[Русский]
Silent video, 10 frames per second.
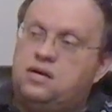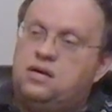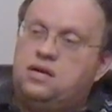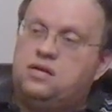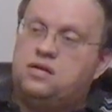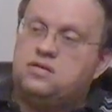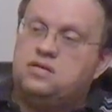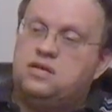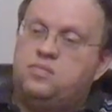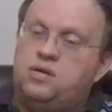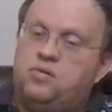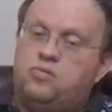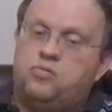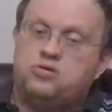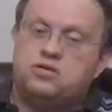это с детьми,
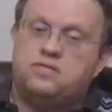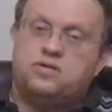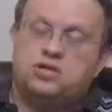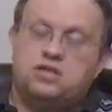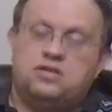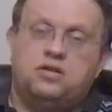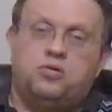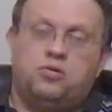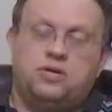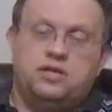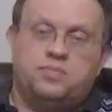он может совершать целый круиз